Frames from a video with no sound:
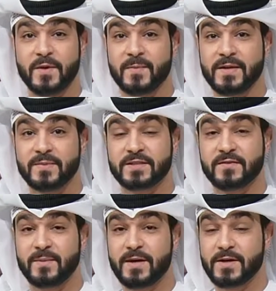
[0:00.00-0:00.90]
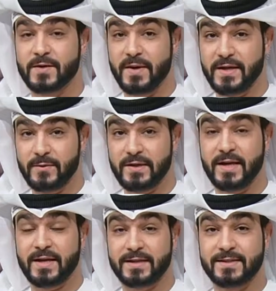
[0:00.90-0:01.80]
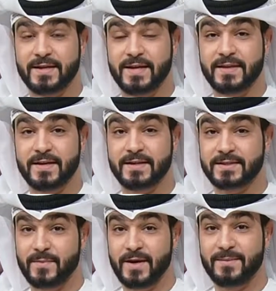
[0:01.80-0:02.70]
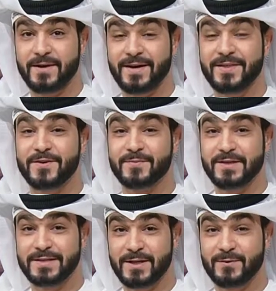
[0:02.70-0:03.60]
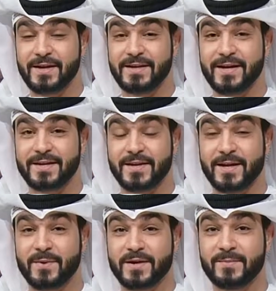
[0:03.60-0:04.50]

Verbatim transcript: من بعد ما شفنا معاكم عناوين حلقتنا لهذا الصباح بناخذكم بجولة لآخر الأخبار